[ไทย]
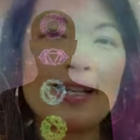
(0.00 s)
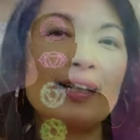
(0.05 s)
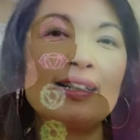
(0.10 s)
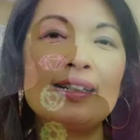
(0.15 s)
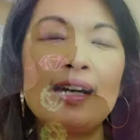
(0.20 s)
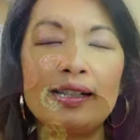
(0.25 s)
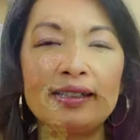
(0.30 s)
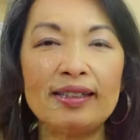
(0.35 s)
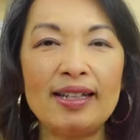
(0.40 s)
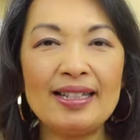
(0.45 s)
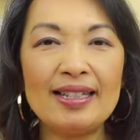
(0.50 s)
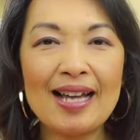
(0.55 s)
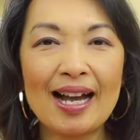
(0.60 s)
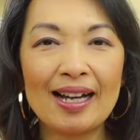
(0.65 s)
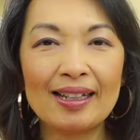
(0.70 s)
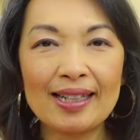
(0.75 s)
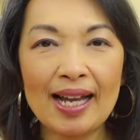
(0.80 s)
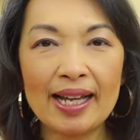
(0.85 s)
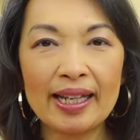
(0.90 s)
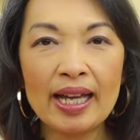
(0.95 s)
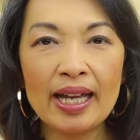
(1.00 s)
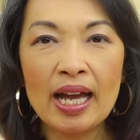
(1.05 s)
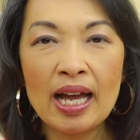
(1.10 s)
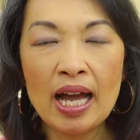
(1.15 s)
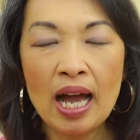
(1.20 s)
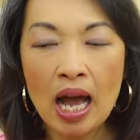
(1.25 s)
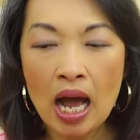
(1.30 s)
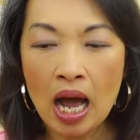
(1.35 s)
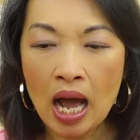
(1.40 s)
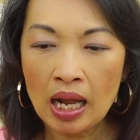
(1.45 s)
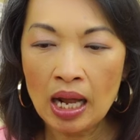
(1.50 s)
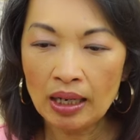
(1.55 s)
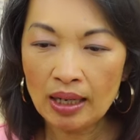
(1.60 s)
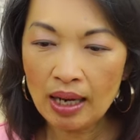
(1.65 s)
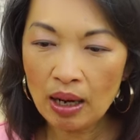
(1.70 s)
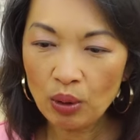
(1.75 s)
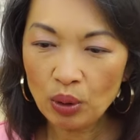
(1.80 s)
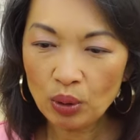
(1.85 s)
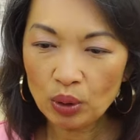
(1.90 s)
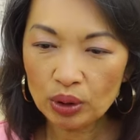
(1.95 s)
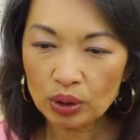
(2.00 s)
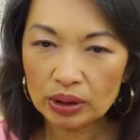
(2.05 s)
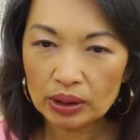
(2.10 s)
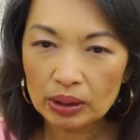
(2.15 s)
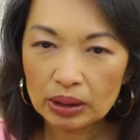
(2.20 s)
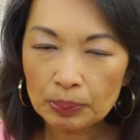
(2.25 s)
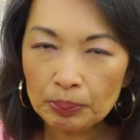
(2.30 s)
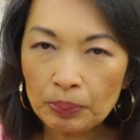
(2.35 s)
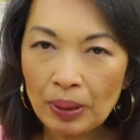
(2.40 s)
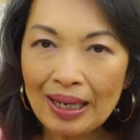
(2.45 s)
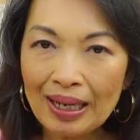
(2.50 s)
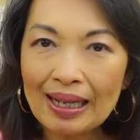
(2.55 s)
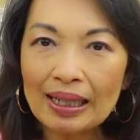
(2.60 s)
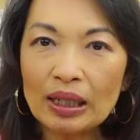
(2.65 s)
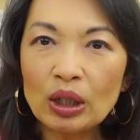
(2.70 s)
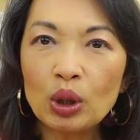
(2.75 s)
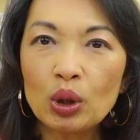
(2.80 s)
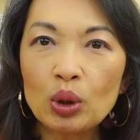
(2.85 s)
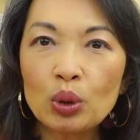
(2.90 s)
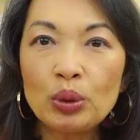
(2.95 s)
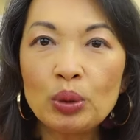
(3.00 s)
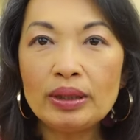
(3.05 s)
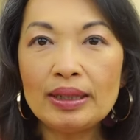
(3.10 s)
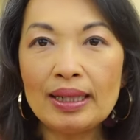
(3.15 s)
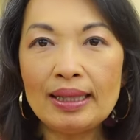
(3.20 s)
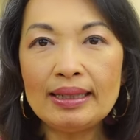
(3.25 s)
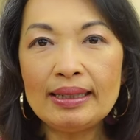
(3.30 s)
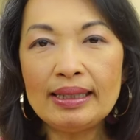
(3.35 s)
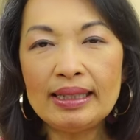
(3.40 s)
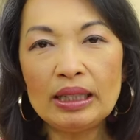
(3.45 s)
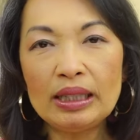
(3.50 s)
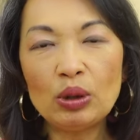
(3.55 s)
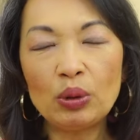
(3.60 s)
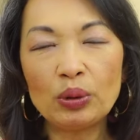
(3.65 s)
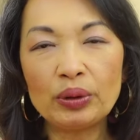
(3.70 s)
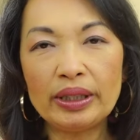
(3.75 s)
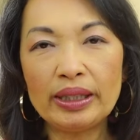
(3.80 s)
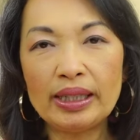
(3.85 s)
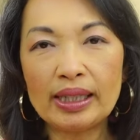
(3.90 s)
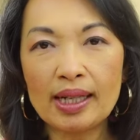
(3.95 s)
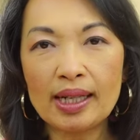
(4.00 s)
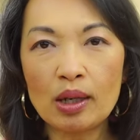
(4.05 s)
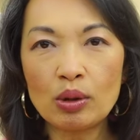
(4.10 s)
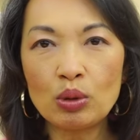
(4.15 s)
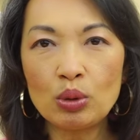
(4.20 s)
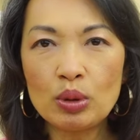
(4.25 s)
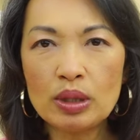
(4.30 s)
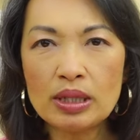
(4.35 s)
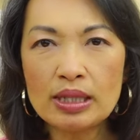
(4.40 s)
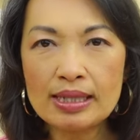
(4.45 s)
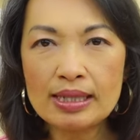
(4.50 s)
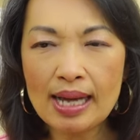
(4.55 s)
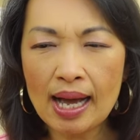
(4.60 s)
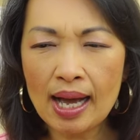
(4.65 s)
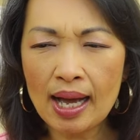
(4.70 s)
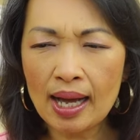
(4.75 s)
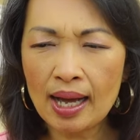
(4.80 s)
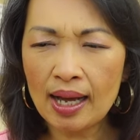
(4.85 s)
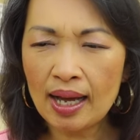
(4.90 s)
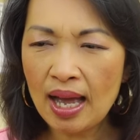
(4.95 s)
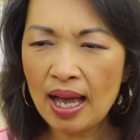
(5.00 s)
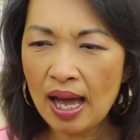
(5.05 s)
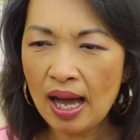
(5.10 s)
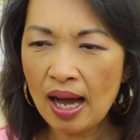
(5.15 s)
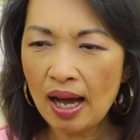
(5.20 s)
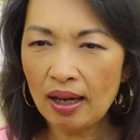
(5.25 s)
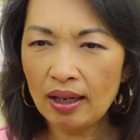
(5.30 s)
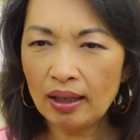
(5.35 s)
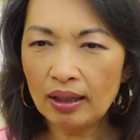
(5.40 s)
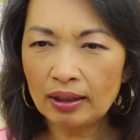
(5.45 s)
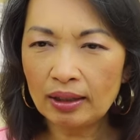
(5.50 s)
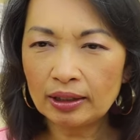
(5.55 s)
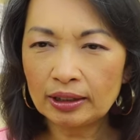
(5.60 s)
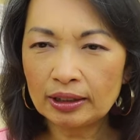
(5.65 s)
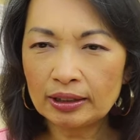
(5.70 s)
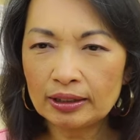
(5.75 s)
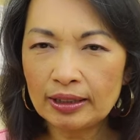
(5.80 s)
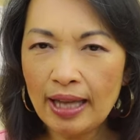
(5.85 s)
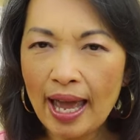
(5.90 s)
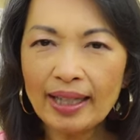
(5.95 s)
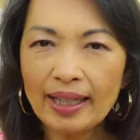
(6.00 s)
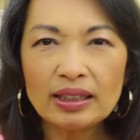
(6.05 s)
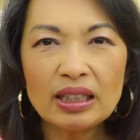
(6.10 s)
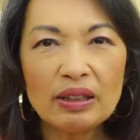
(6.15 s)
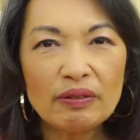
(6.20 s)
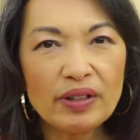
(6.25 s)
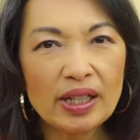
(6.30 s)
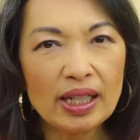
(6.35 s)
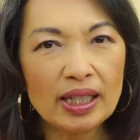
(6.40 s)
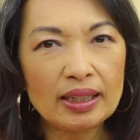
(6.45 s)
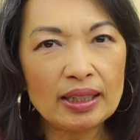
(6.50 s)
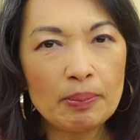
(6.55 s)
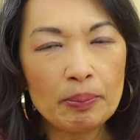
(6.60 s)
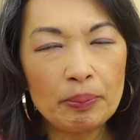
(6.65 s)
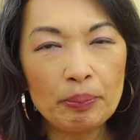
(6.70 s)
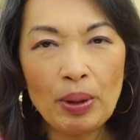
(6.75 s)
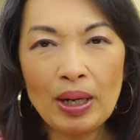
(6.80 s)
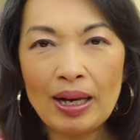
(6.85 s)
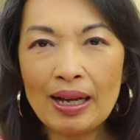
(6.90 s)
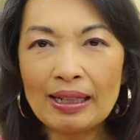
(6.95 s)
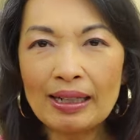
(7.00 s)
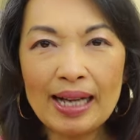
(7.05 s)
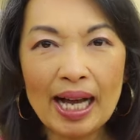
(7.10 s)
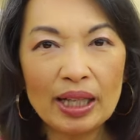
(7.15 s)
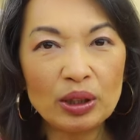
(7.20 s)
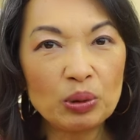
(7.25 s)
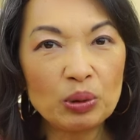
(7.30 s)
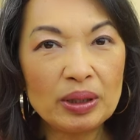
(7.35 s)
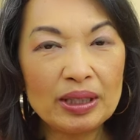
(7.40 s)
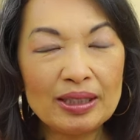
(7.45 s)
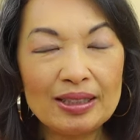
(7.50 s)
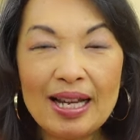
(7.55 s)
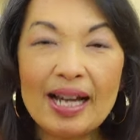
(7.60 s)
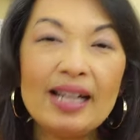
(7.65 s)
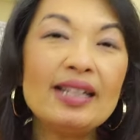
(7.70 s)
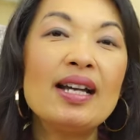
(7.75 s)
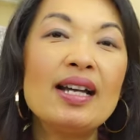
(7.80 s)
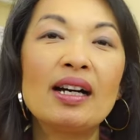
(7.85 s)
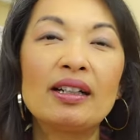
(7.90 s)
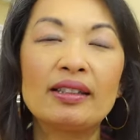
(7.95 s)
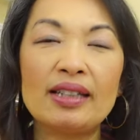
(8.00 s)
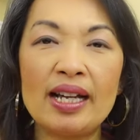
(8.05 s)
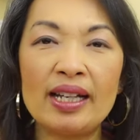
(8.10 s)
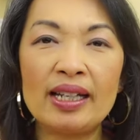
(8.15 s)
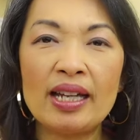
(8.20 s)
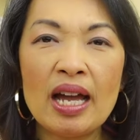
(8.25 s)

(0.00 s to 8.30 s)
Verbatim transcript: จักระได้อย่างไร แล้วพลังกุนดลินีตรงนี้นะคะคุณจะ activate พลังงานตรงนี้ได้อย่างไร